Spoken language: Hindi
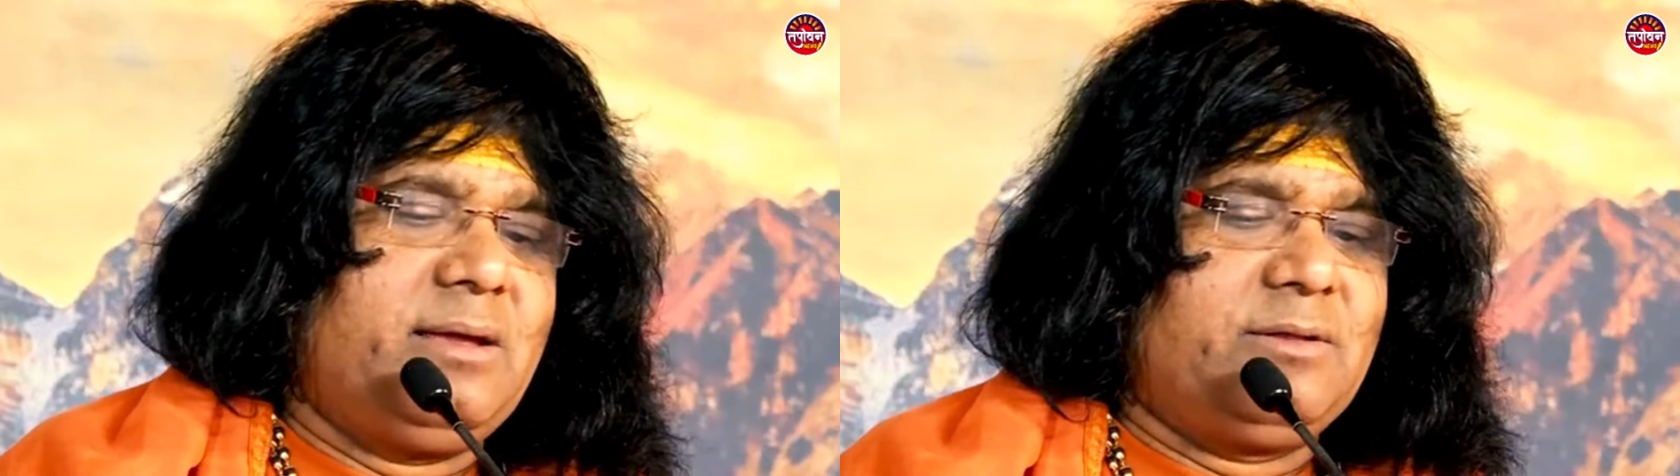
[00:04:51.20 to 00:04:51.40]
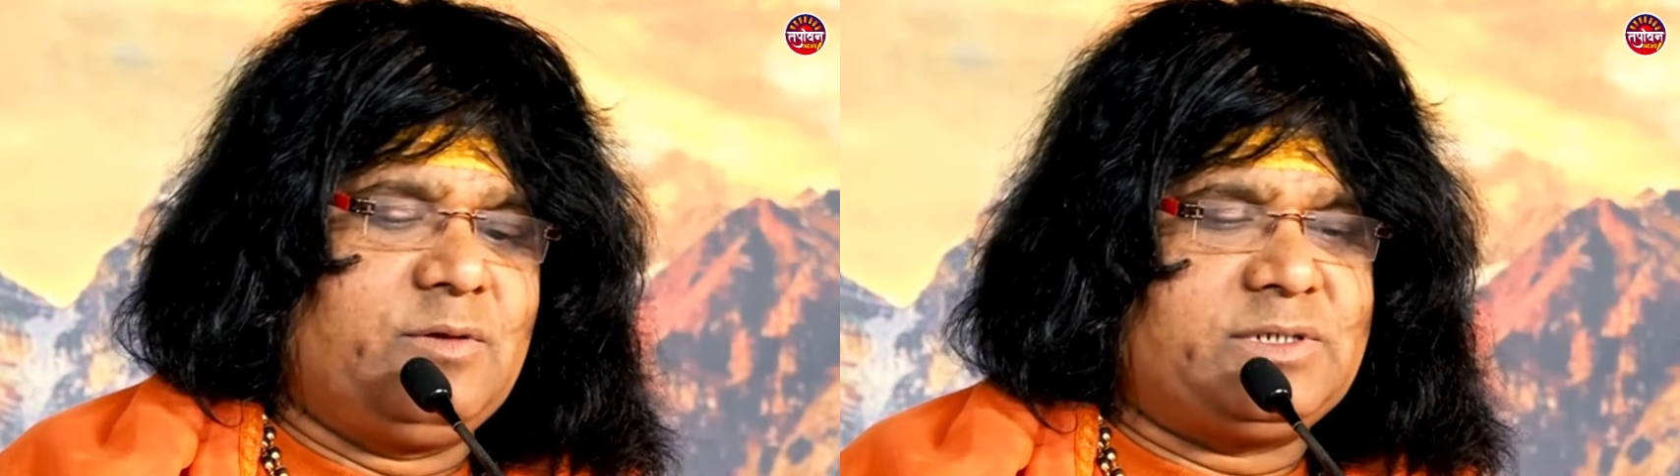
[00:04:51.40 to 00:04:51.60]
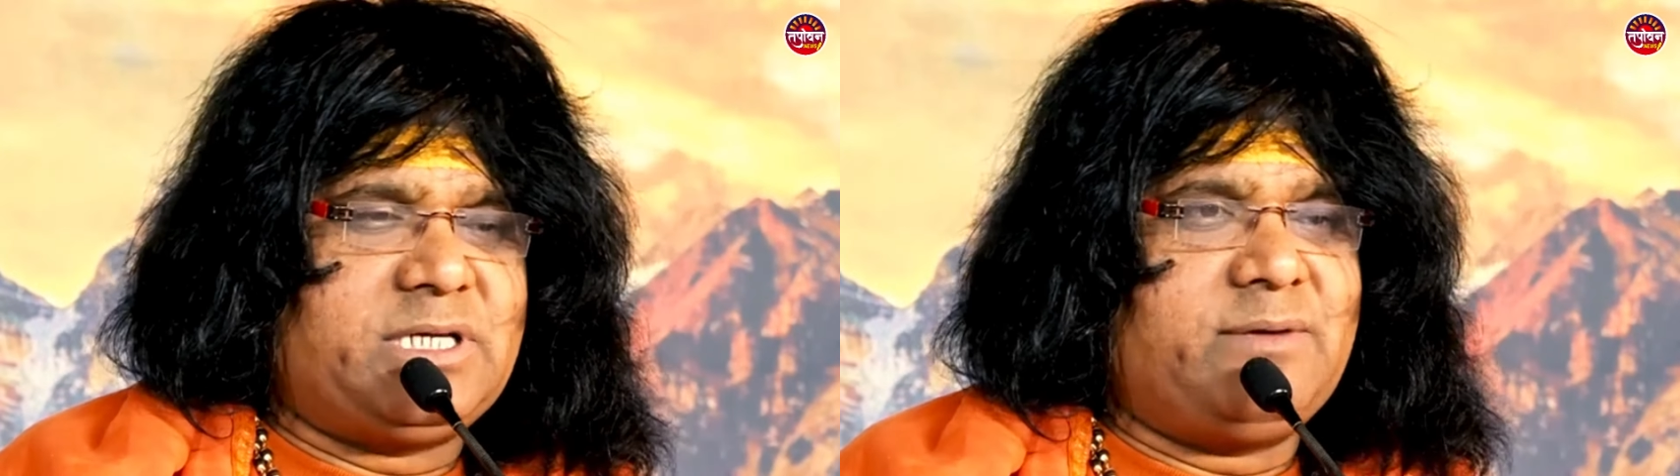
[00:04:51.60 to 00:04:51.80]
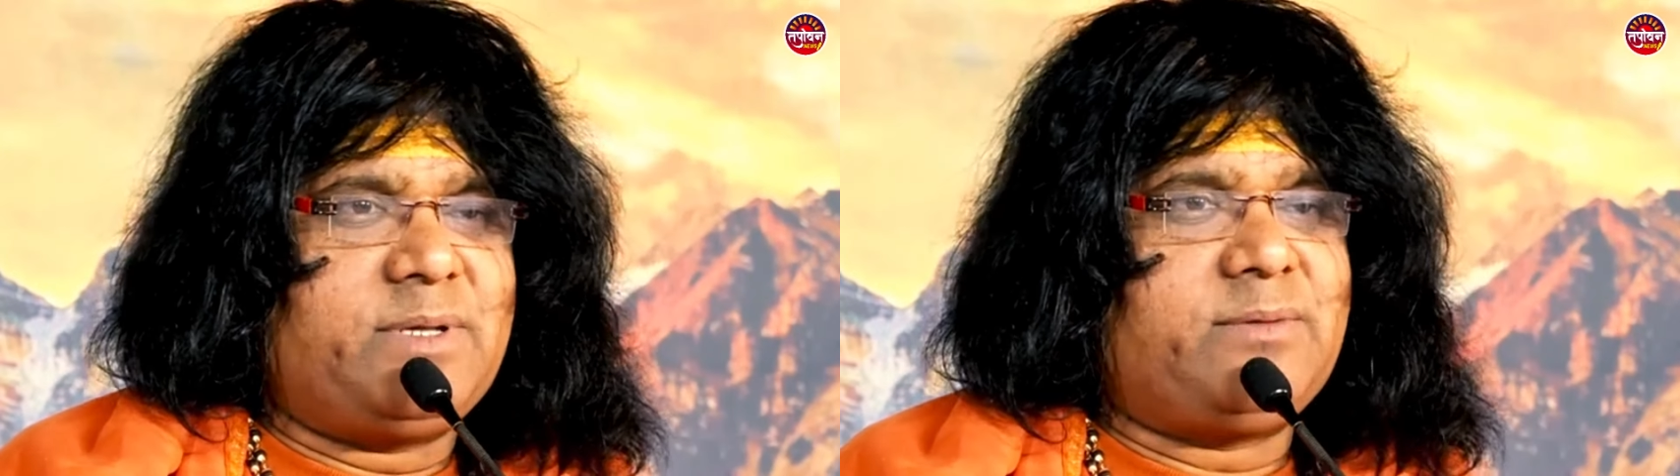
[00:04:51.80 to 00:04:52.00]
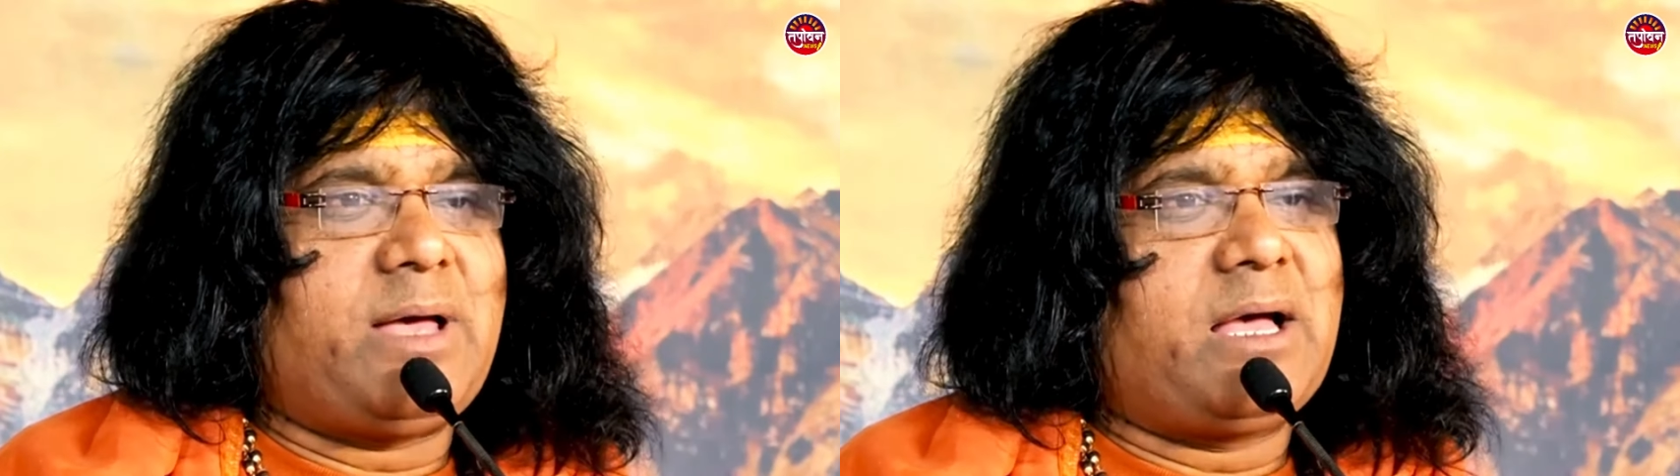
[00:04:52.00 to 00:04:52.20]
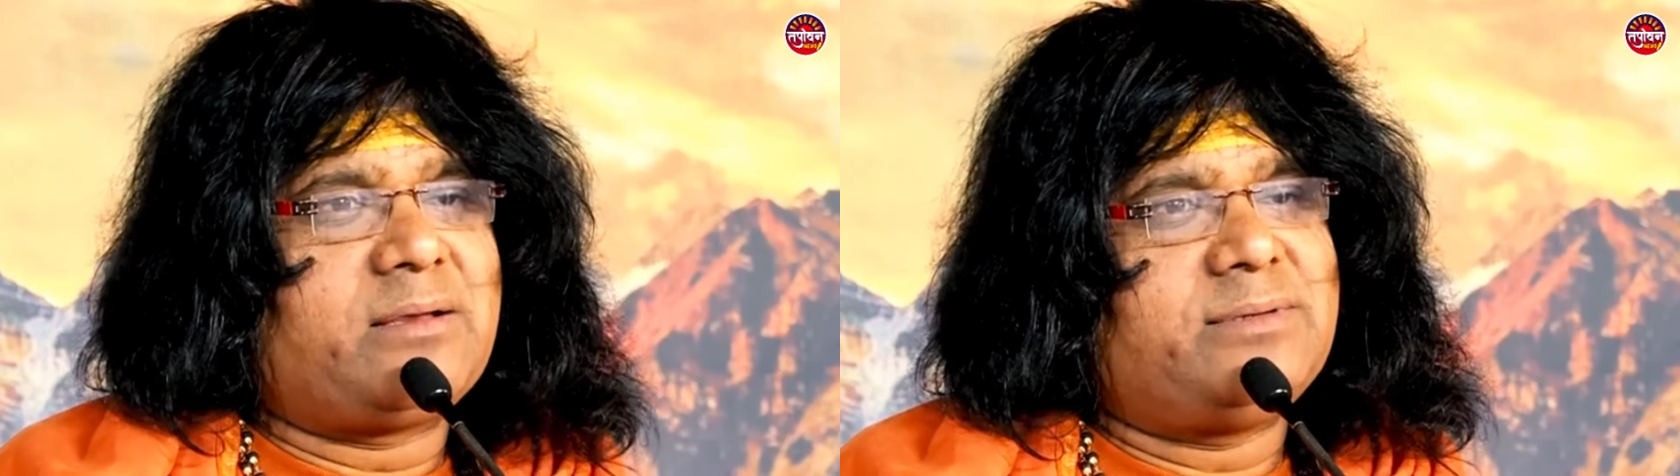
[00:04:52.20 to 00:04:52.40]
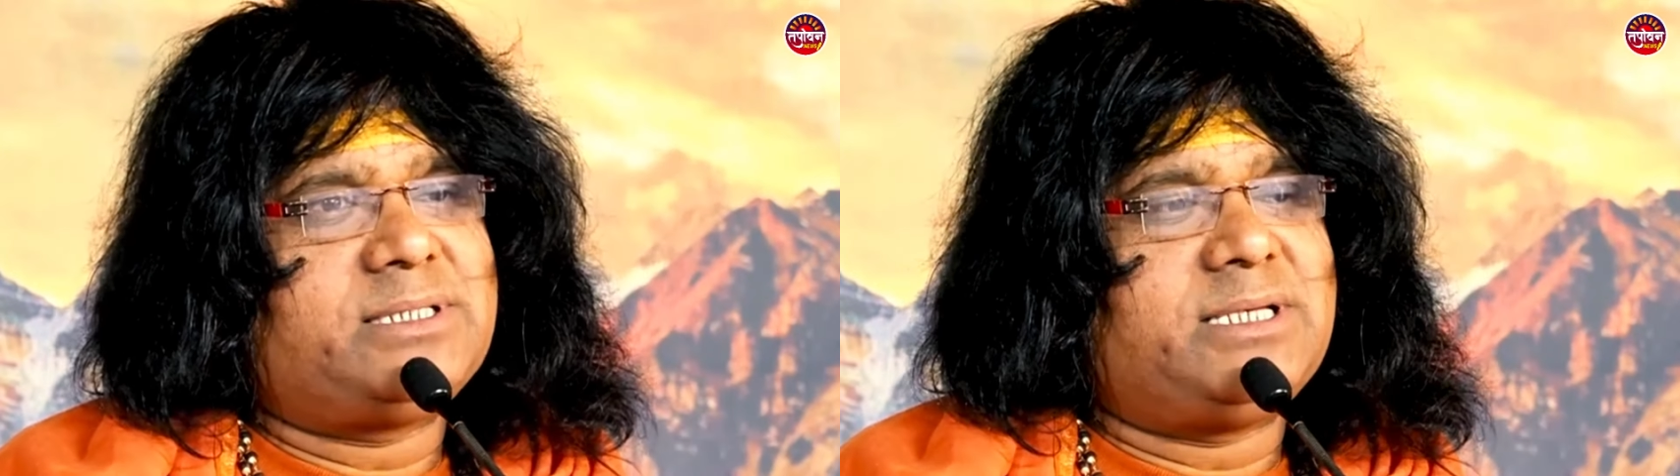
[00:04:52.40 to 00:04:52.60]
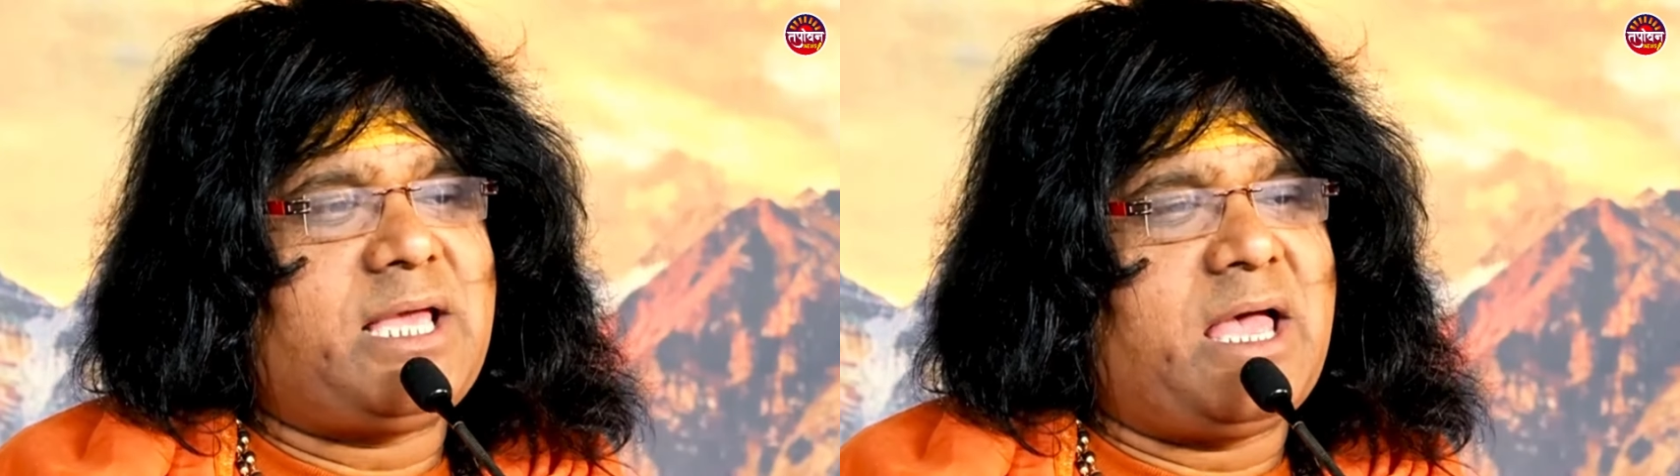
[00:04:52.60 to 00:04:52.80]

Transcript: तो श्रीमद भागवत जी